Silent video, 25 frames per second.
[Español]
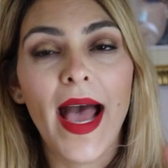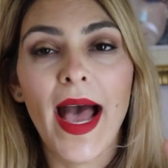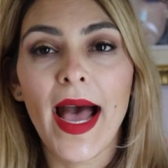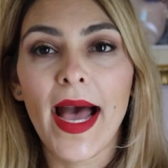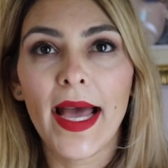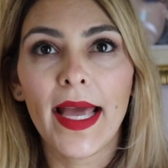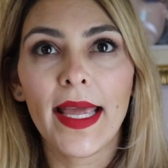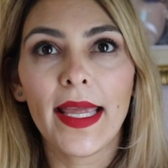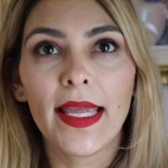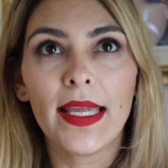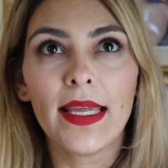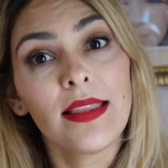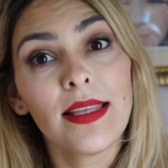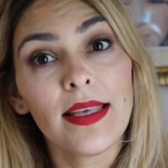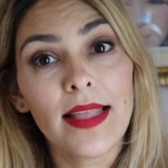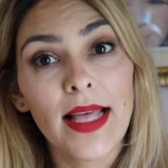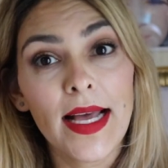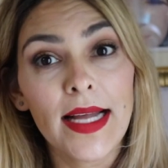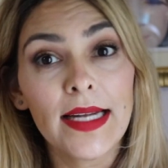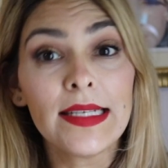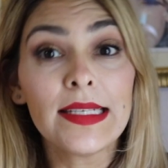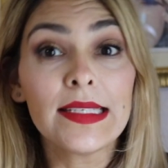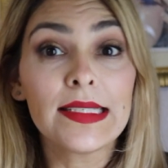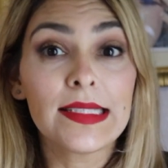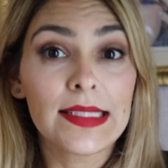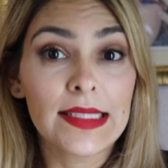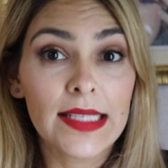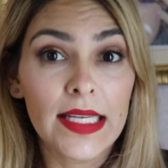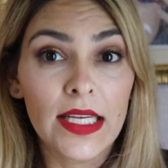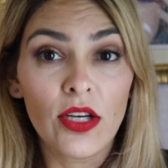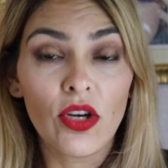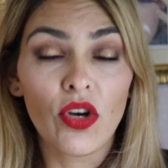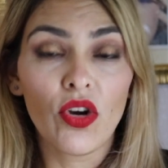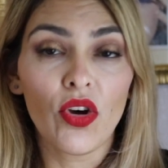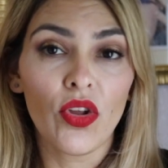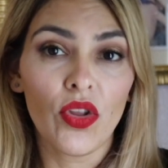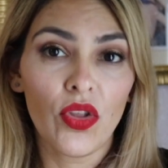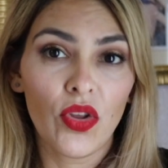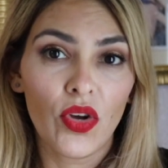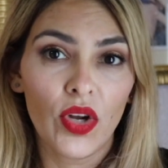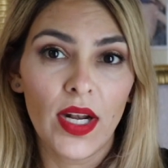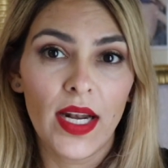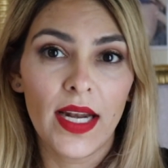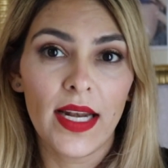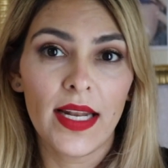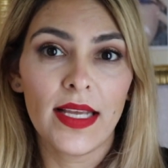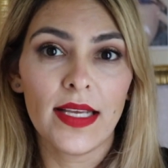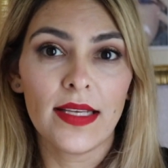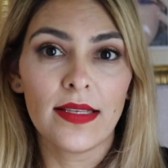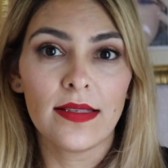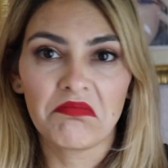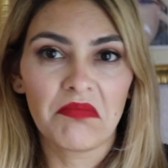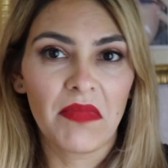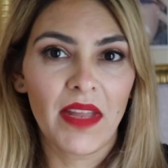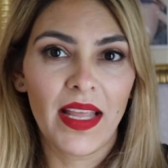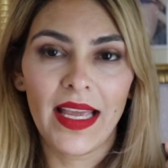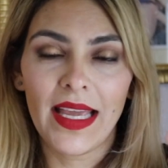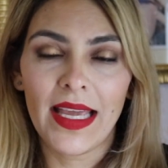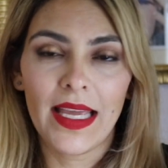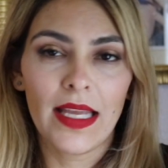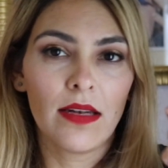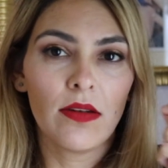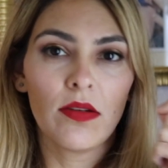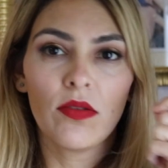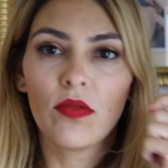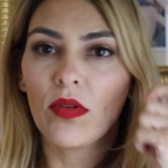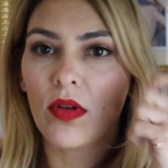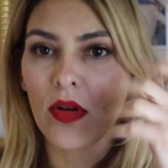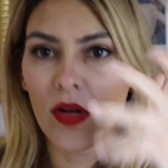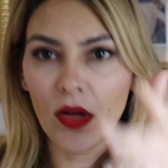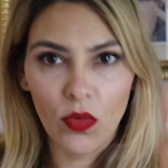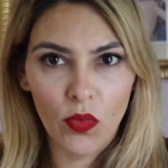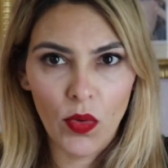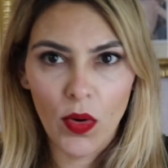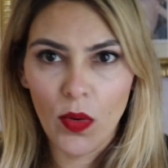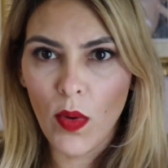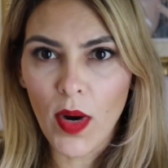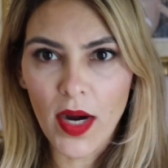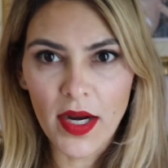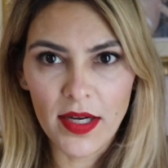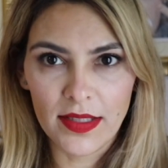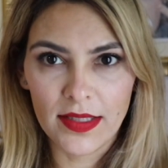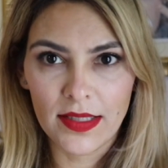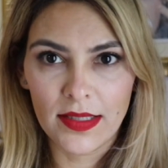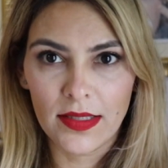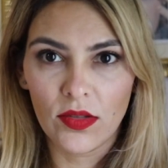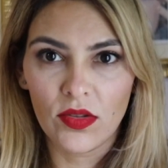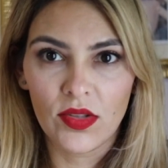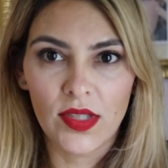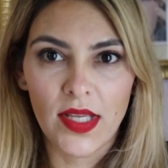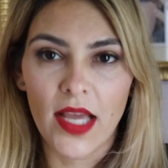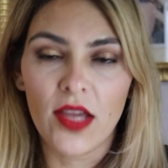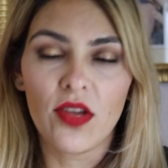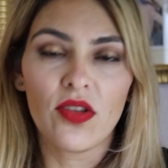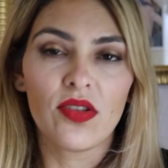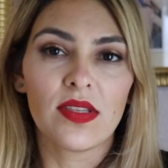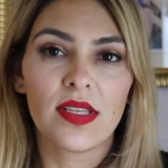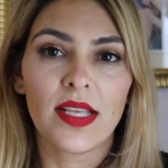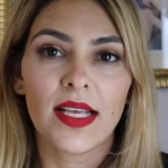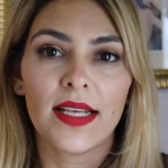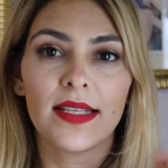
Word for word: Ahí te dan 5 dólares en rewards, o sea, ellos te